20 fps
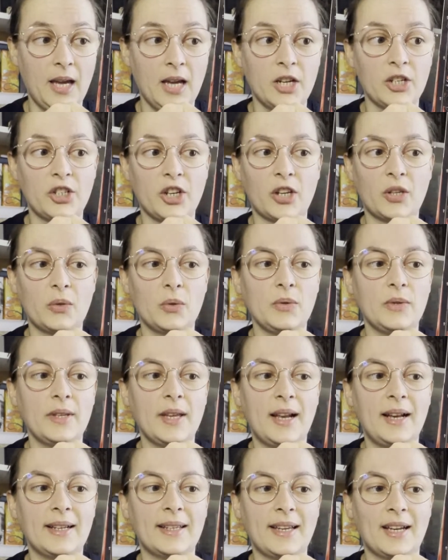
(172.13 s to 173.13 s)
Chacune
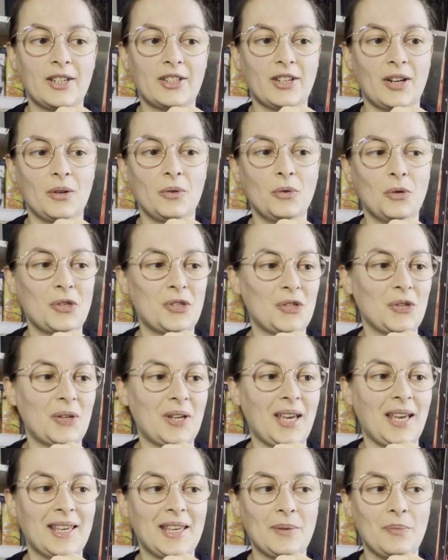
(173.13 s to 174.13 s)
d'elles cache un lourd
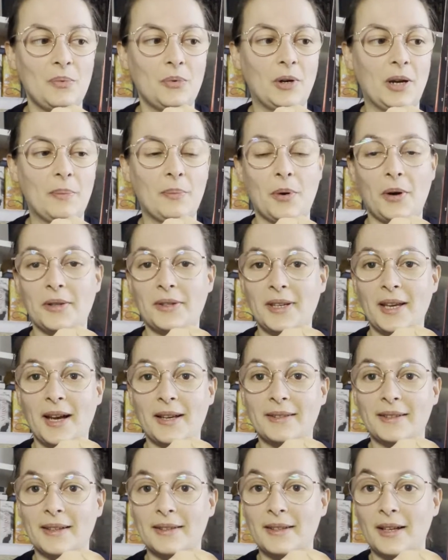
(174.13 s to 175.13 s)
secret qui pourrait porter
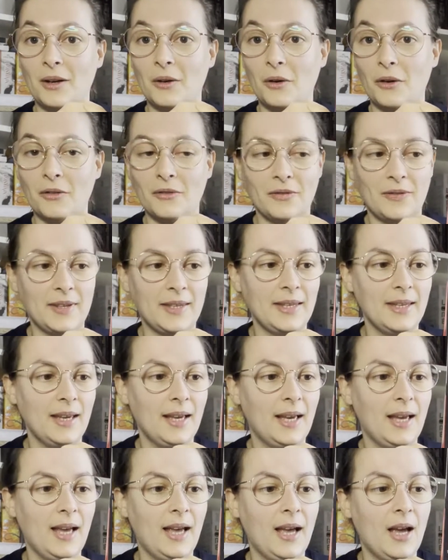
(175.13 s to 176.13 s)
atteinte à leur vie.
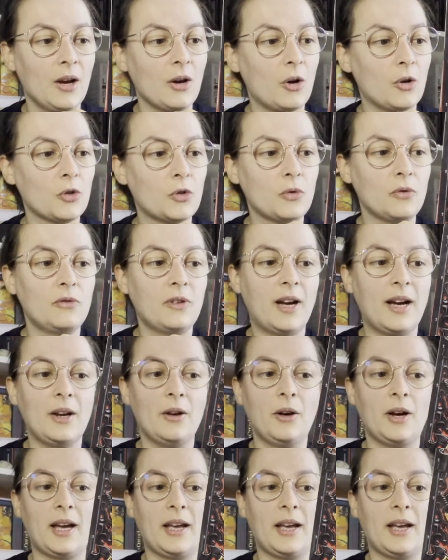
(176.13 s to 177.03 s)
Quand le souverain leur